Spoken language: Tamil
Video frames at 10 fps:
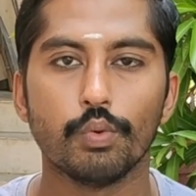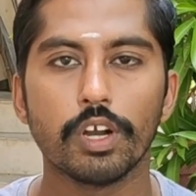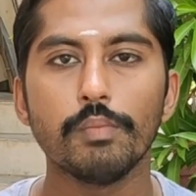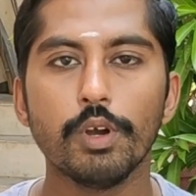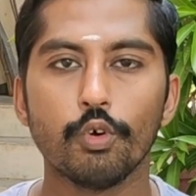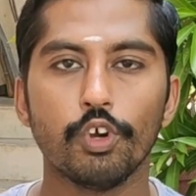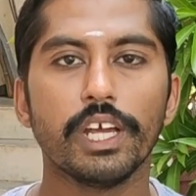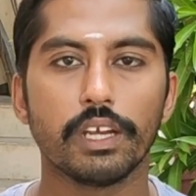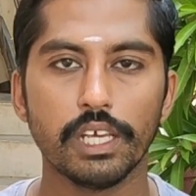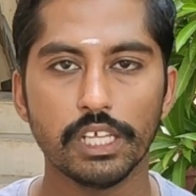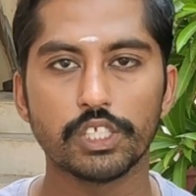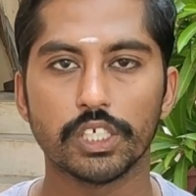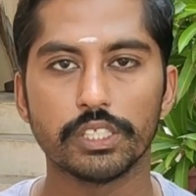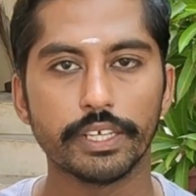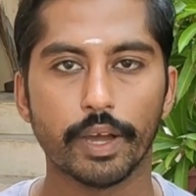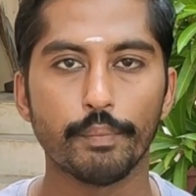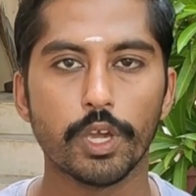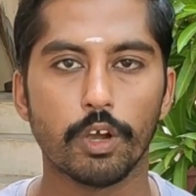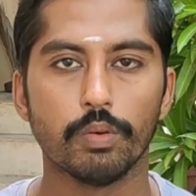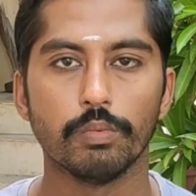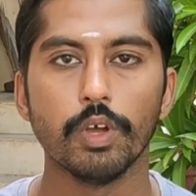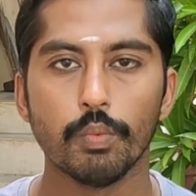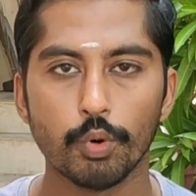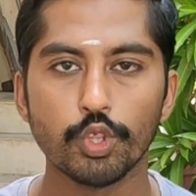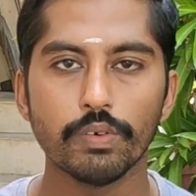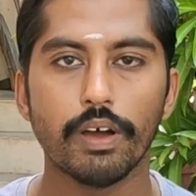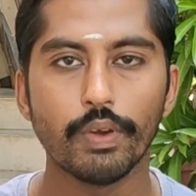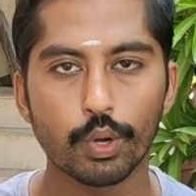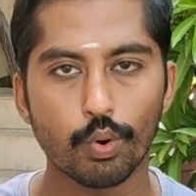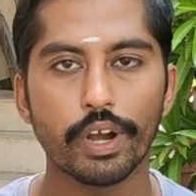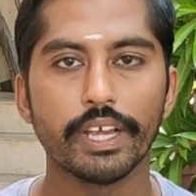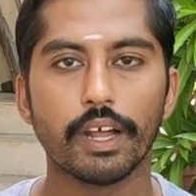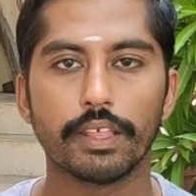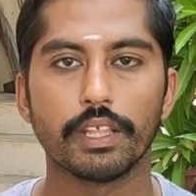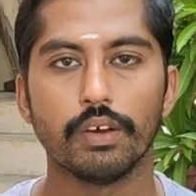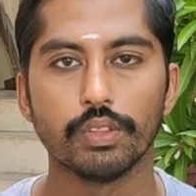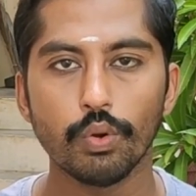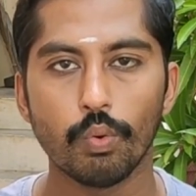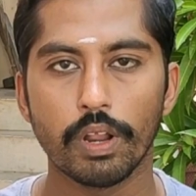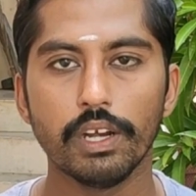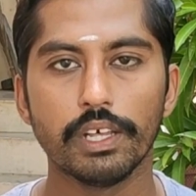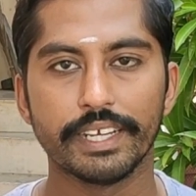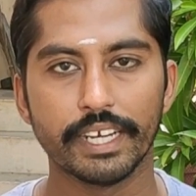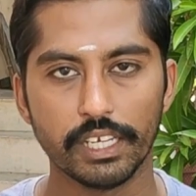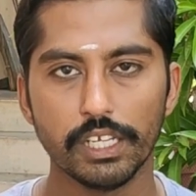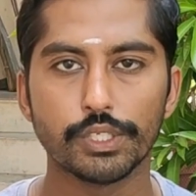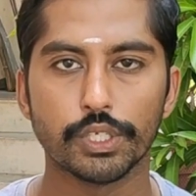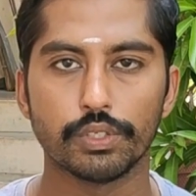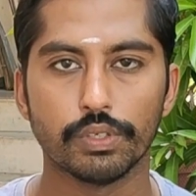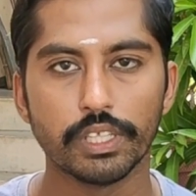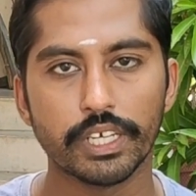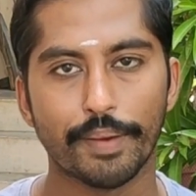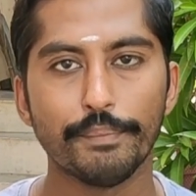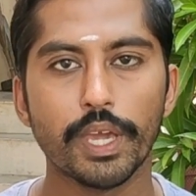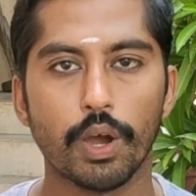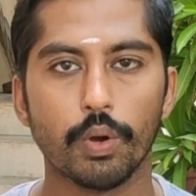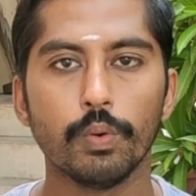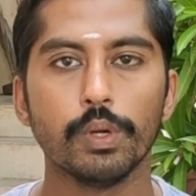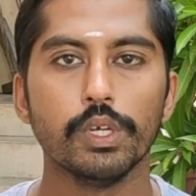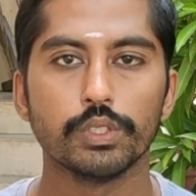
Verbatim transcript: உடம்புல உள்ள நீர்ச்சத்து கம்மியாகும் பொதுவாகவே கோடை காலத்தில் வந்து உடலில் இருக்க நீர் சத்து வந்து கம்மியாகும்